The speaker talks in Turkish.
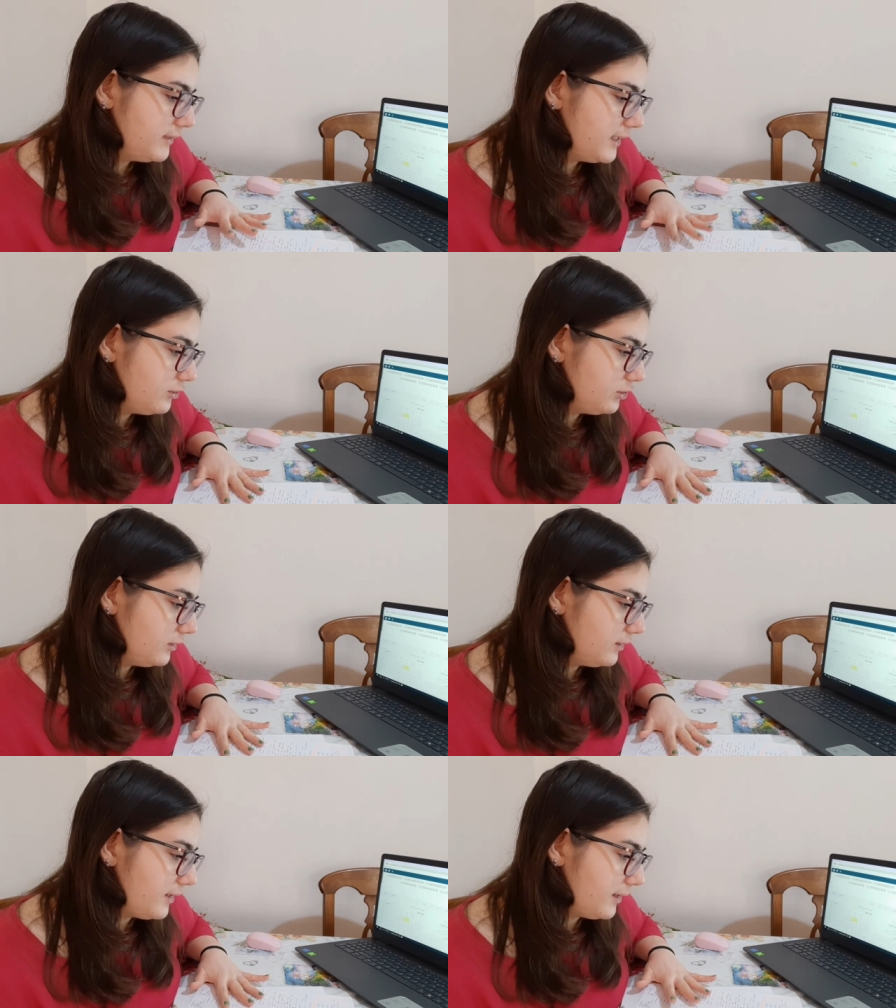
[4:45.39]
Genel
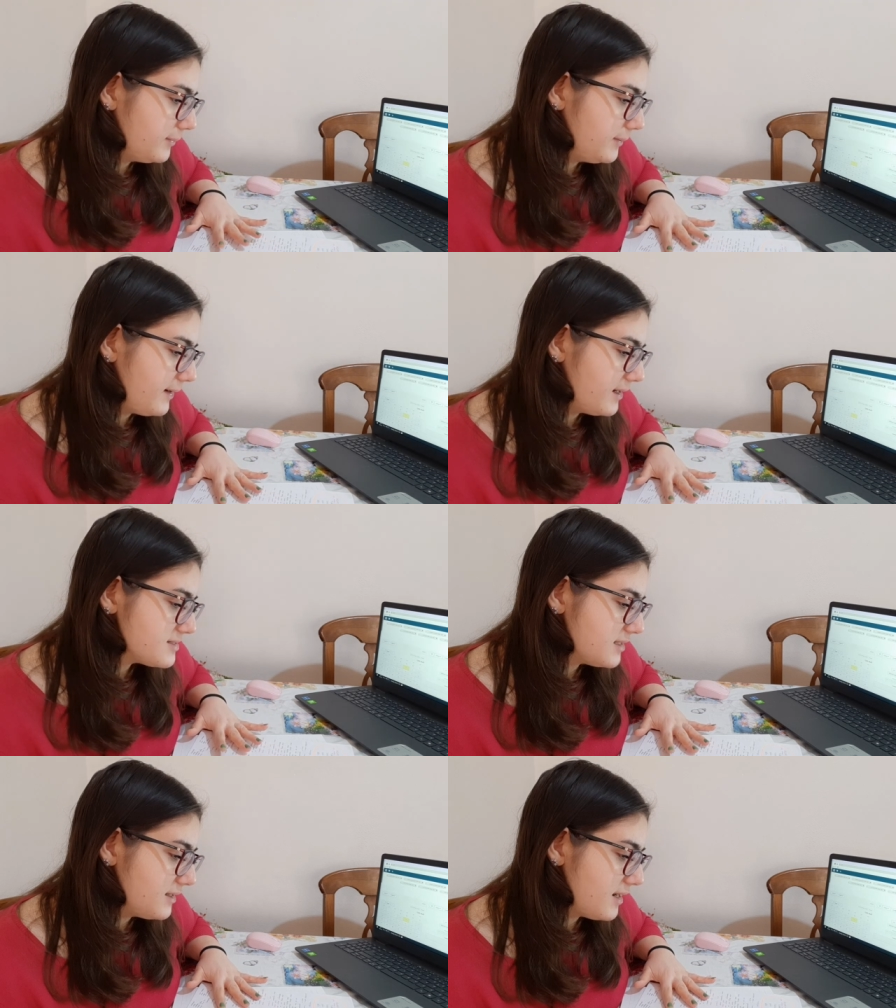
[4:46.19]
olarak bir
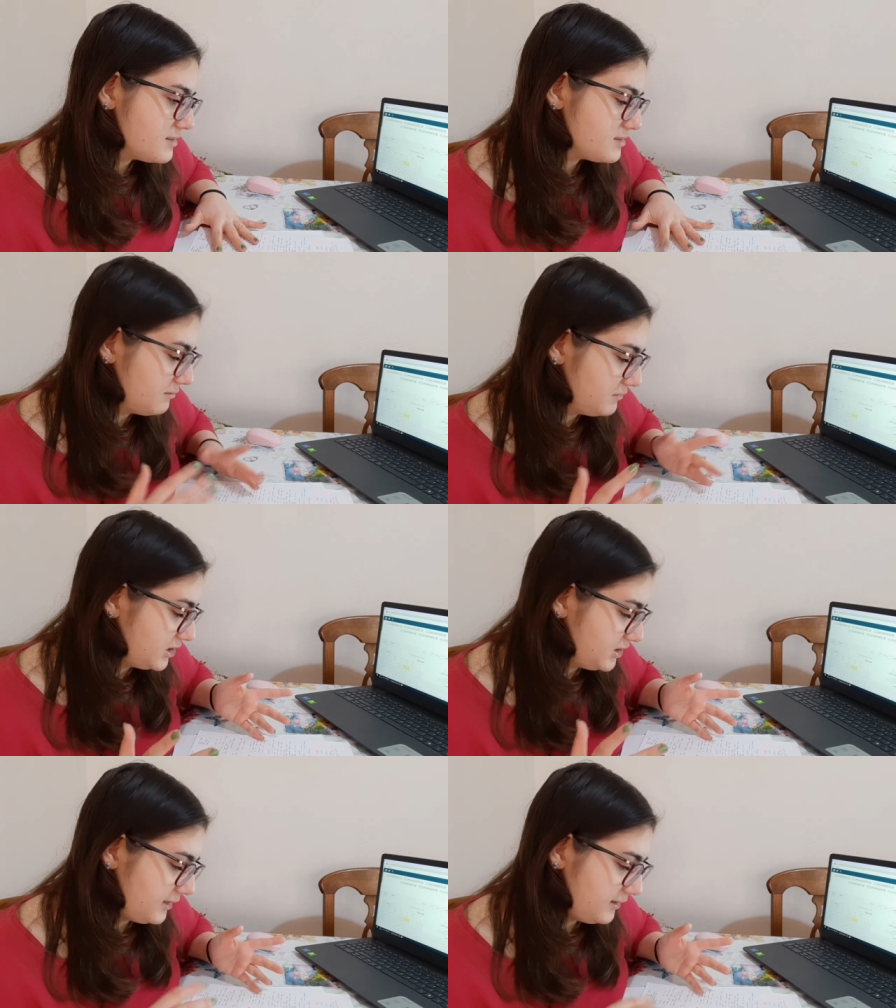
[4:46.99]
bahsedersem
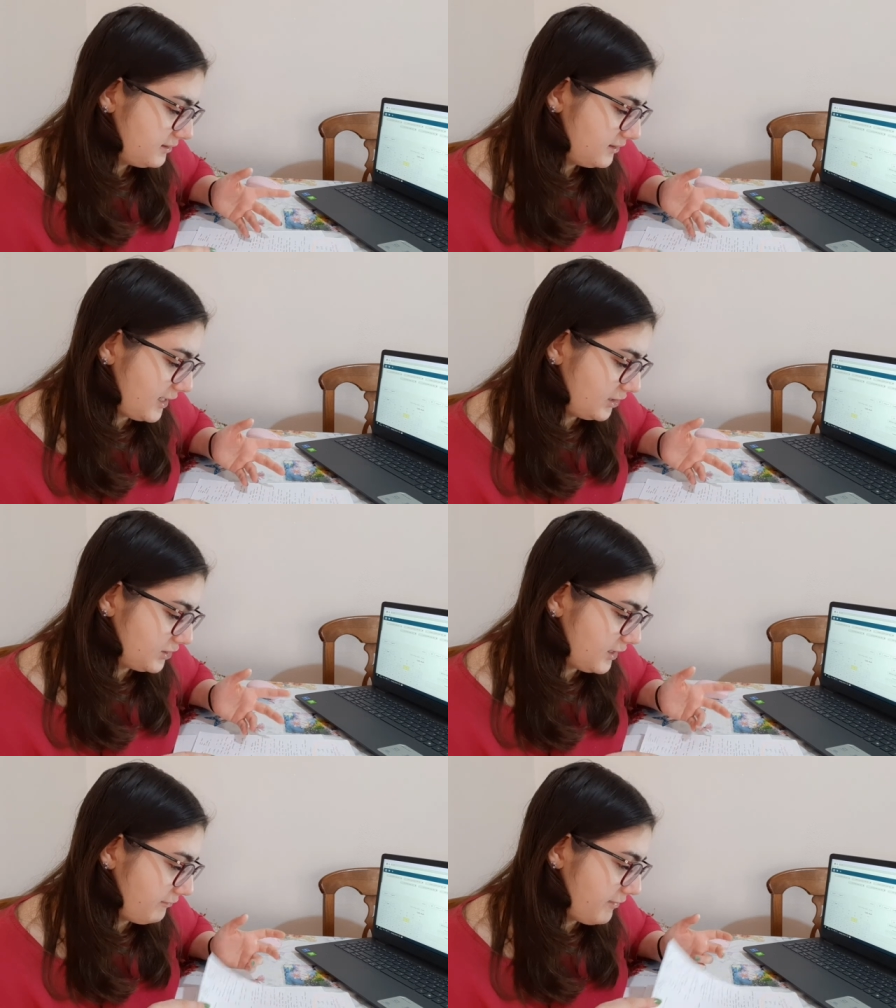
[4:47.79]
işte
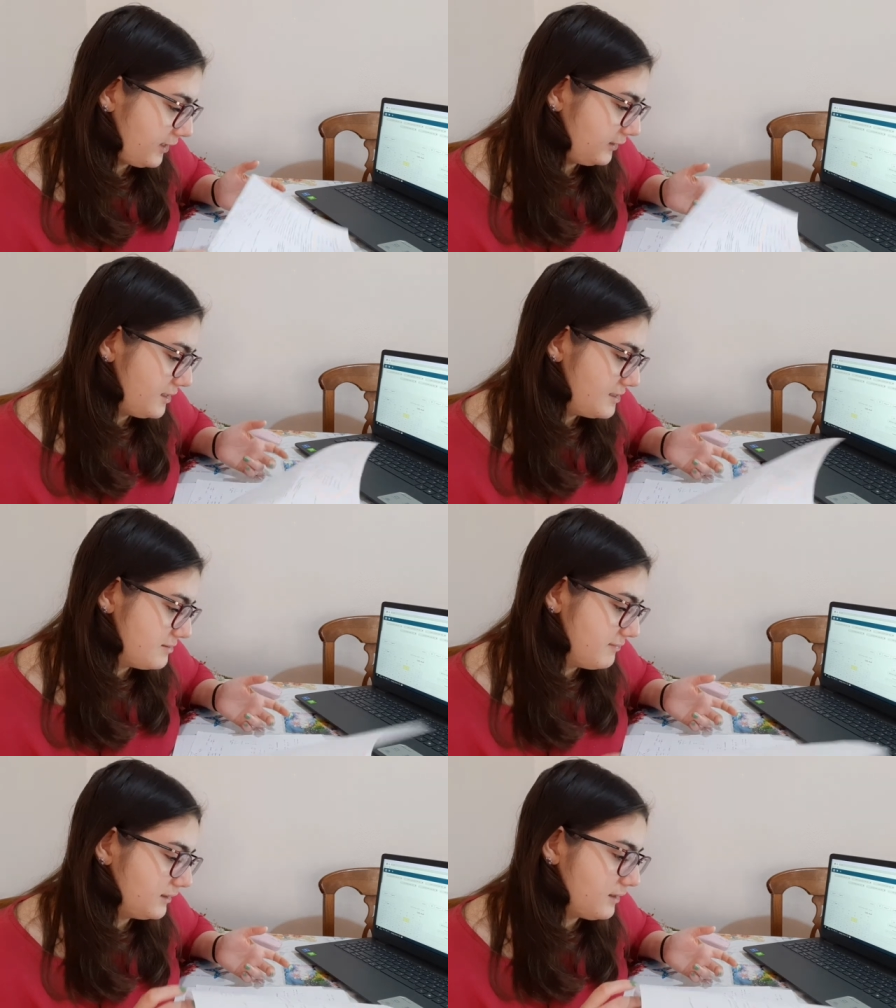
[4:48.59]
ihtiyaçlar, fayda,
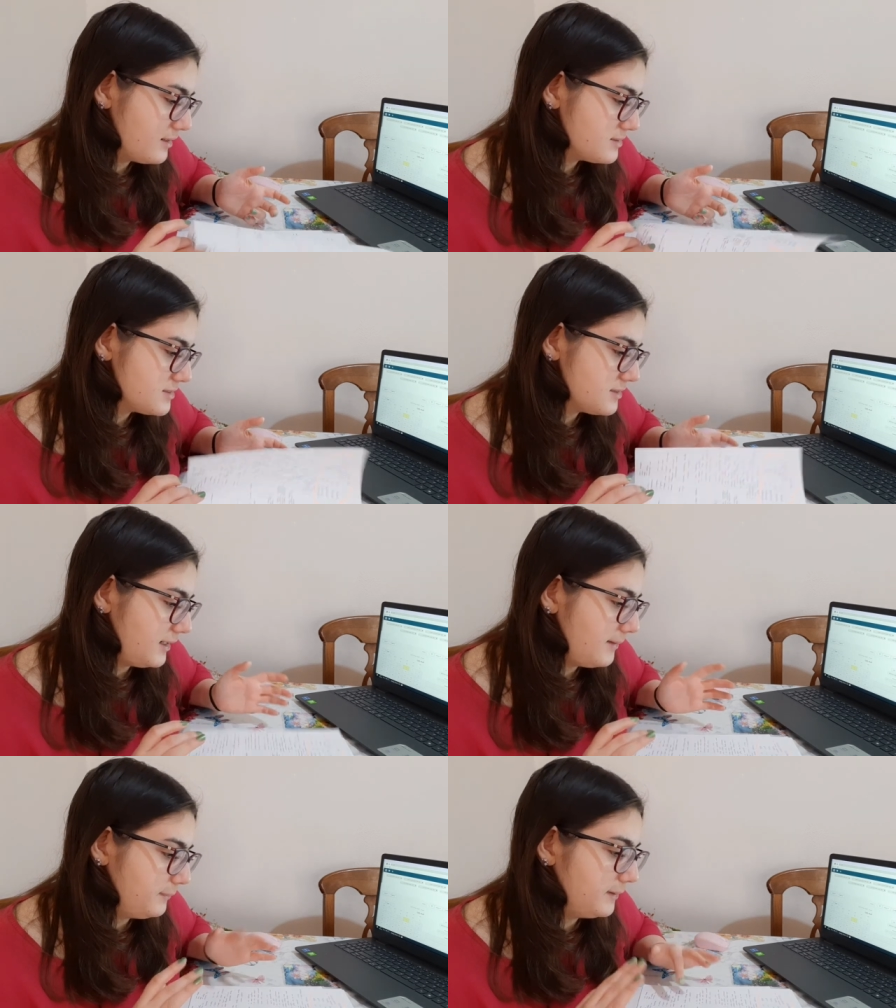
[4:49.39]
hizmet, arz,
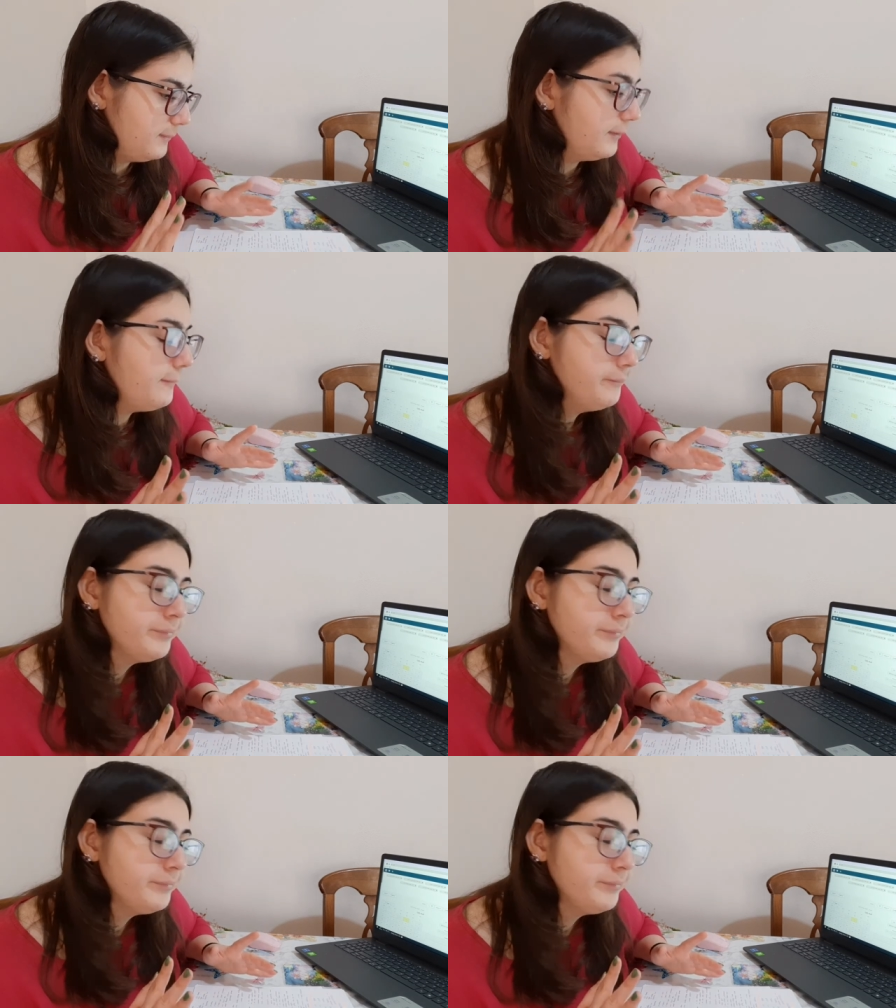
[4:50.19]
talep gibi